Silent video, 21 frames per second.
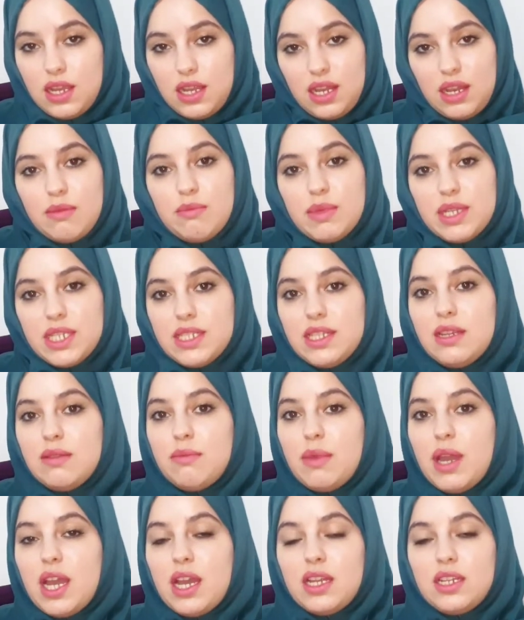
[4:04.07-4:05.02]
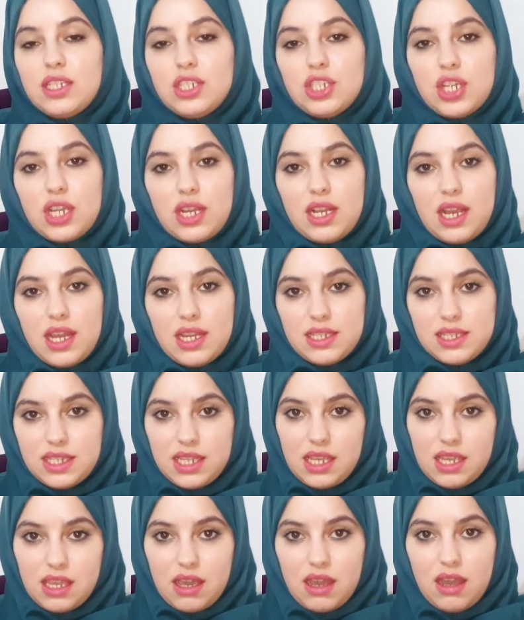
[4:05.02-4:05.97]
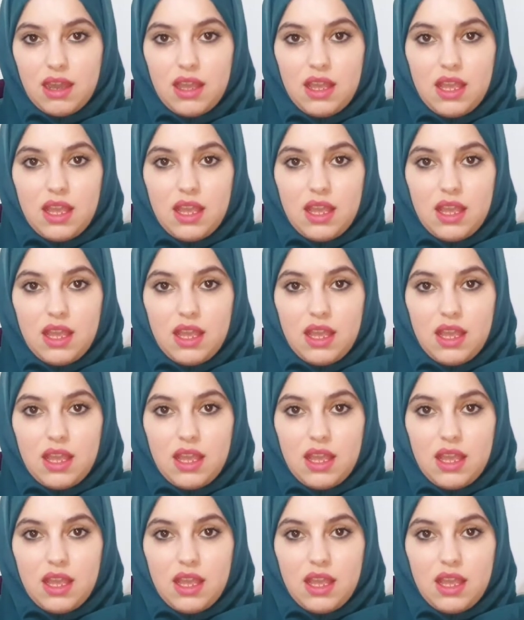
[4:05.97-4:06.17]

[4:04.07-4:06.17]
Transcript: لما يصير معانا شغلات سيئة